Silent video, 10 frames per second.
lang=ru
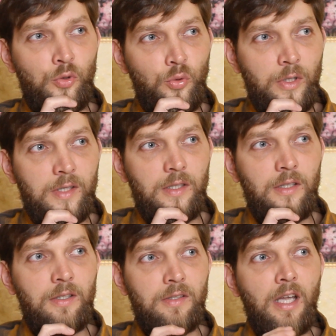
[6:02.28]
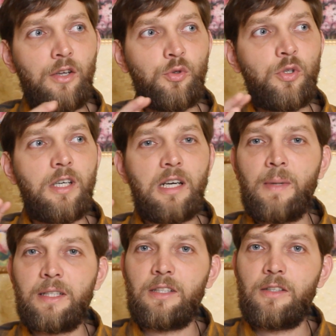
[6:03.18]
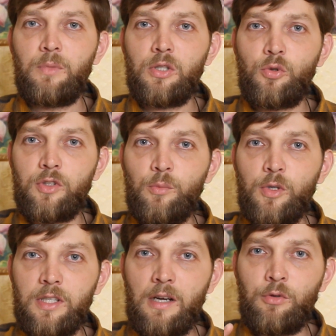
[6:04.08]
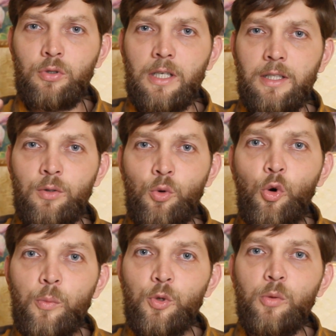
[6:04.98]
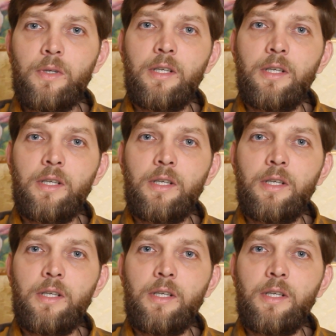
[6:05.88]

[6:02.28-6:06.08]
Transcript: юности, знаю, что эти ароматы между собой сравнивают как и опиум,